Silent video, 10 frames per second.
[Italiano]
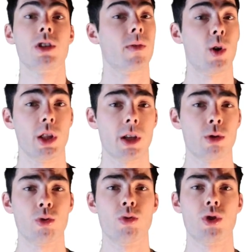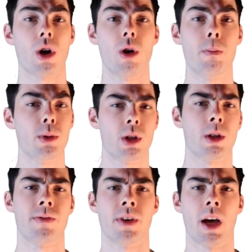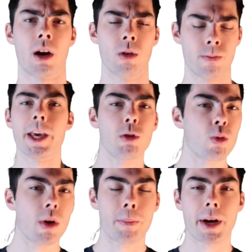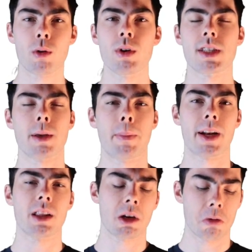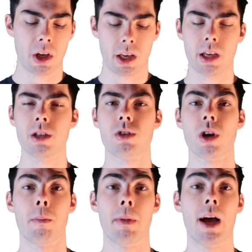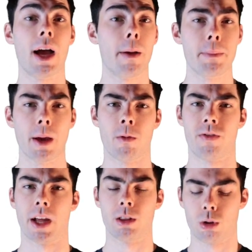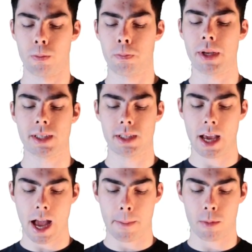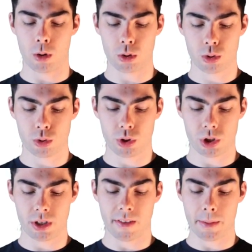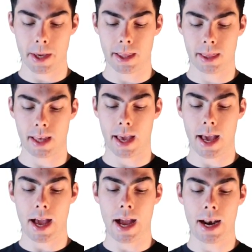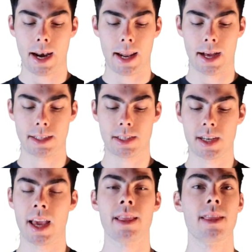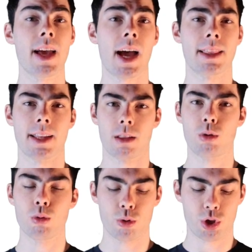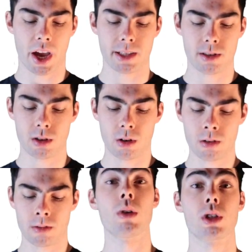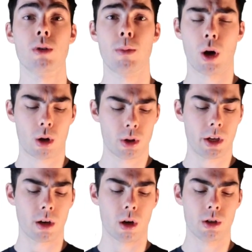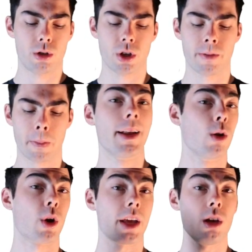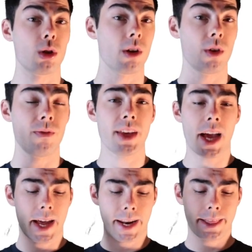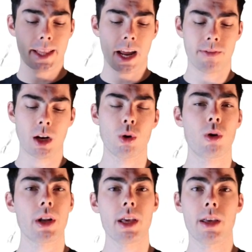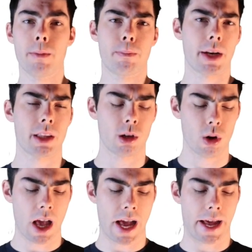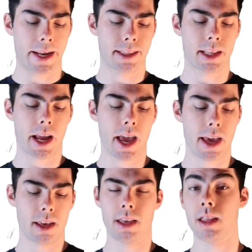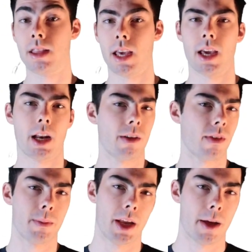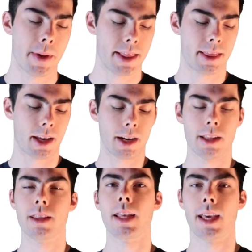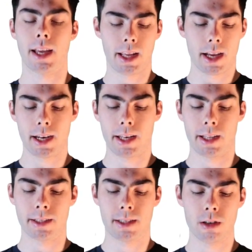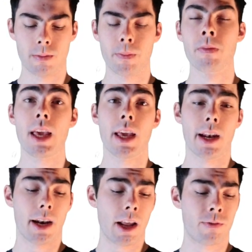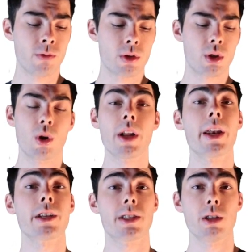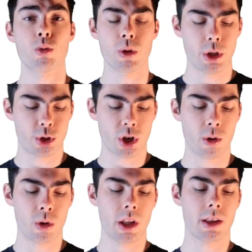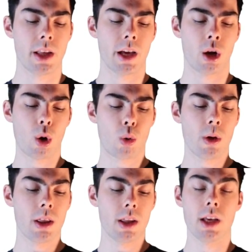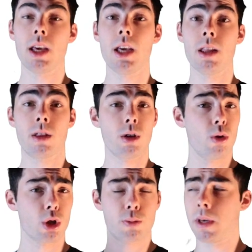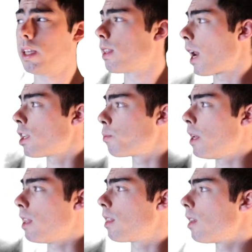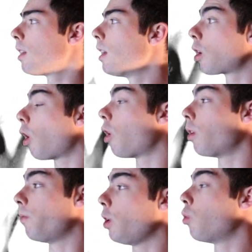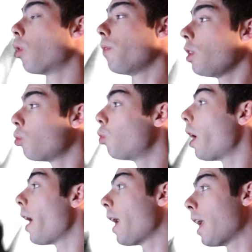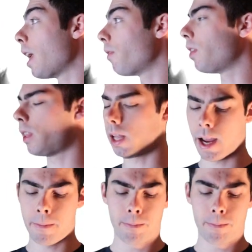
Se volete aggiungerlo potete farlo. E dunque per questa parte qui, insomma, abbiamo fatto. Passiamo passiamo successivamente alla send data to Jetson, questo blocco di codice. Allora io devo inviare tre valori, in particolare tre interi, va bene metterli interi all'inizio, e la funzione restituisce un intero, quindi int USB transmit con V1, V2 e V3.